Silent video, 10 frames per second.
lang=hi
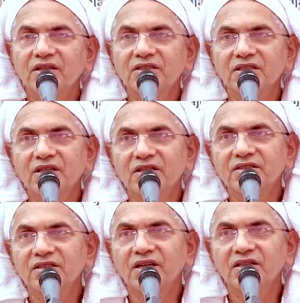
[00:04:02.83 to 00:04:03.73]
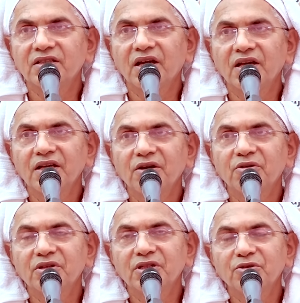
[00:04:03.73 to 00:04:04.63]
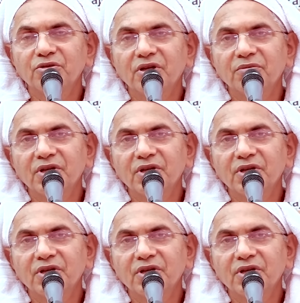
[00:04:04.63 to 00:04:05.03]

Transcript: अच्छी तरह से जानता है और हिंदू धर्म